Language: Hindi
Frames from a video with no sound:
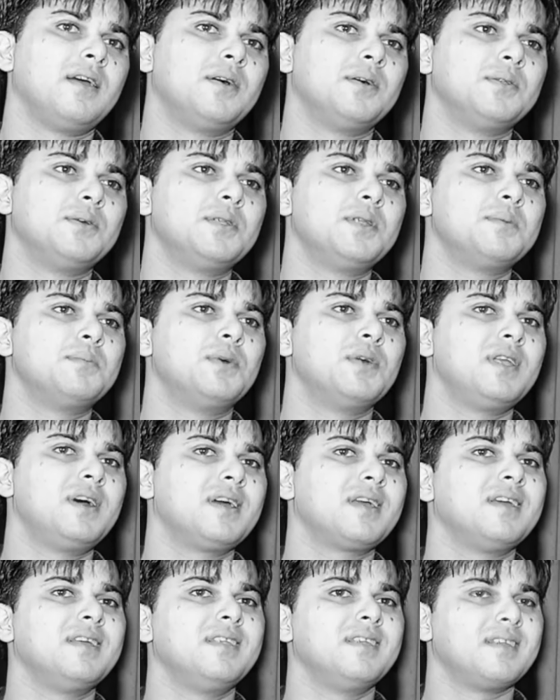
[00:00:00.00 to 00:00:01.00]
उन्होंने बोला
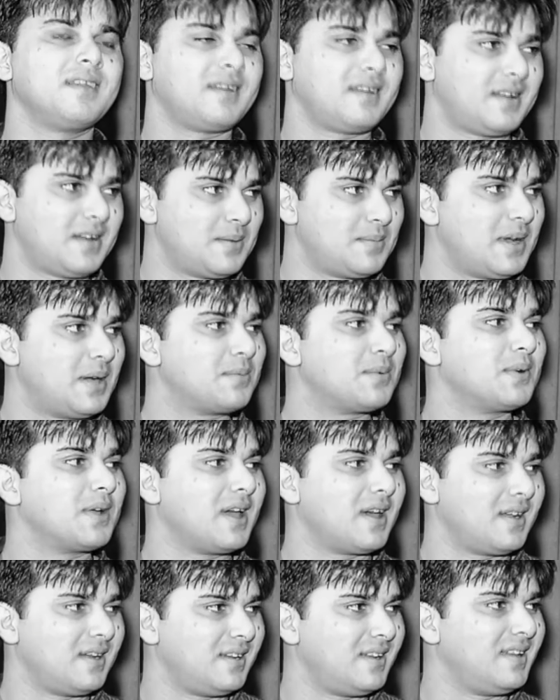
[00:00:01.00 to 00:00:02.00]
कि हम आपको
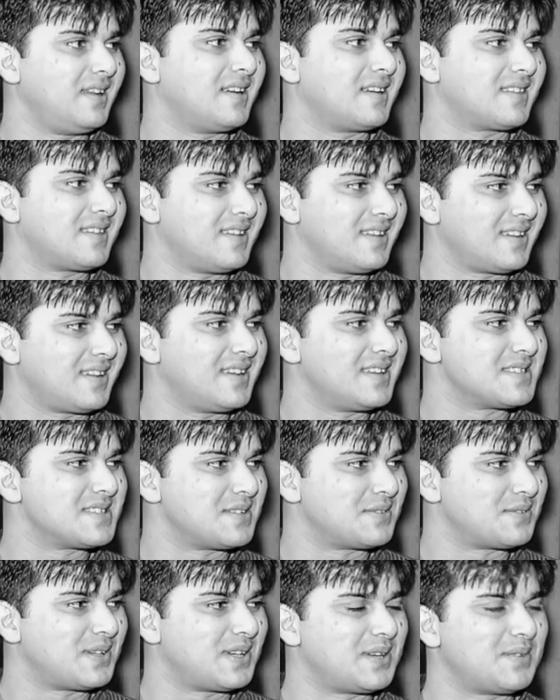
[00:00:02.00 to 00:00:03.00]
गारंटी करते हैं कि इस
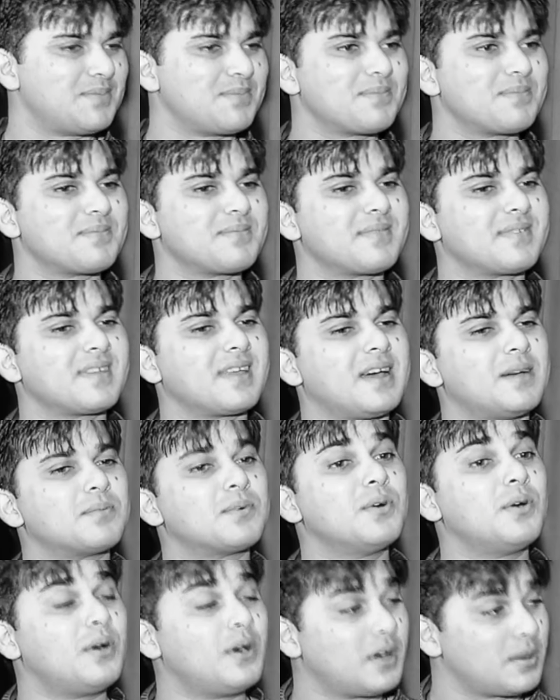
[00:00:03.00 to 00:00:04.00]
दफ़ा
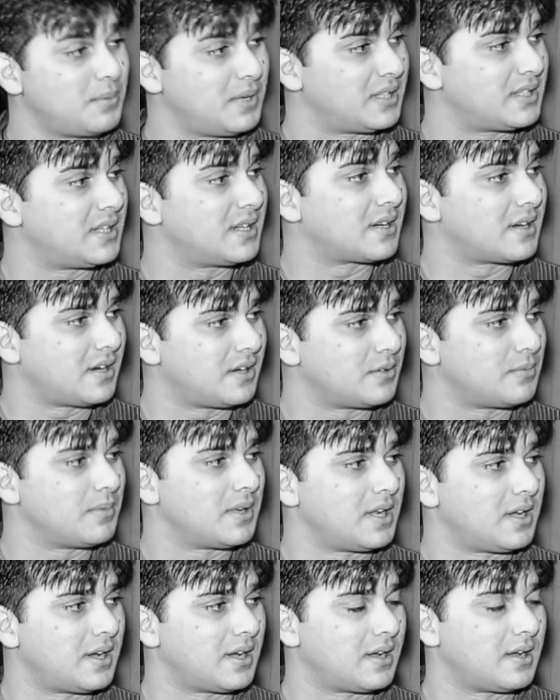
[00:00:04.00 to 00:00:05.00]
आपको और बेहतर क्राउड
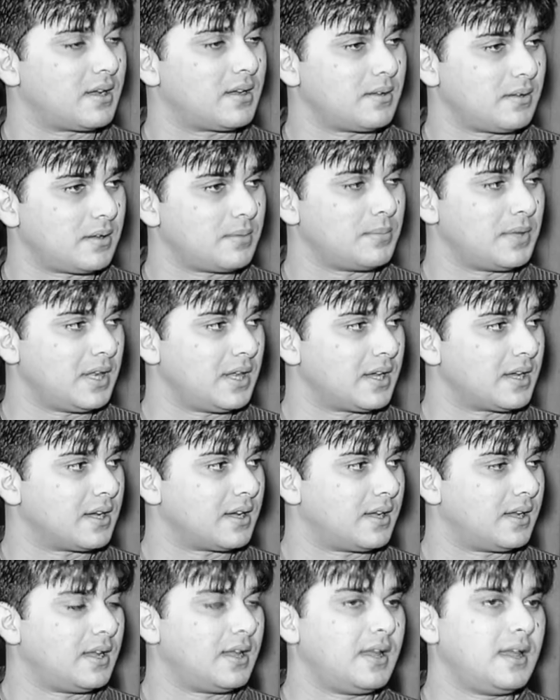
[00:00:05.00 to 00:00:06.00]
मिला आ,
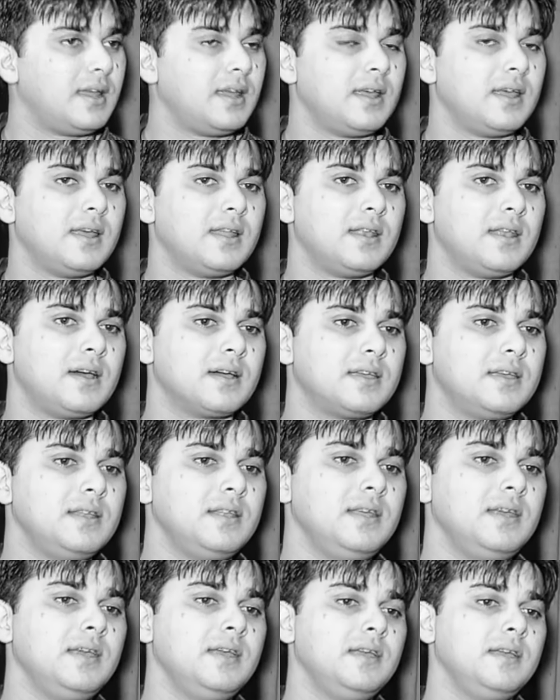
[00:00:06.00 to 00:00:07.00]
मिलेगा एंड
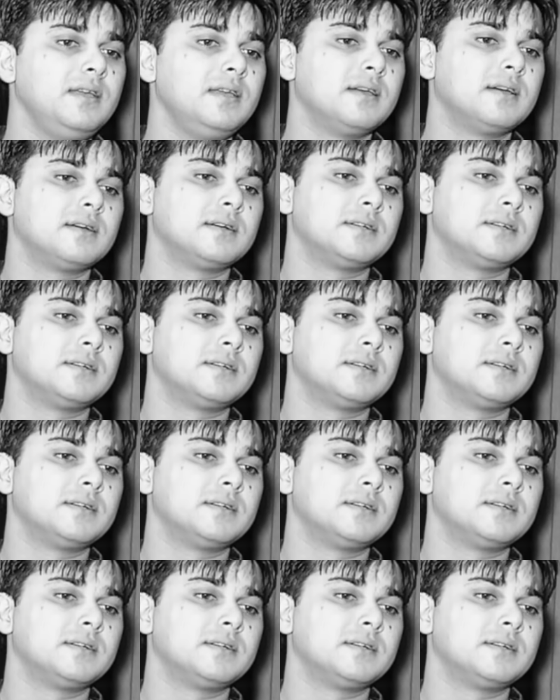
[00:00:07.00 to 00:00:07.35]
लकीली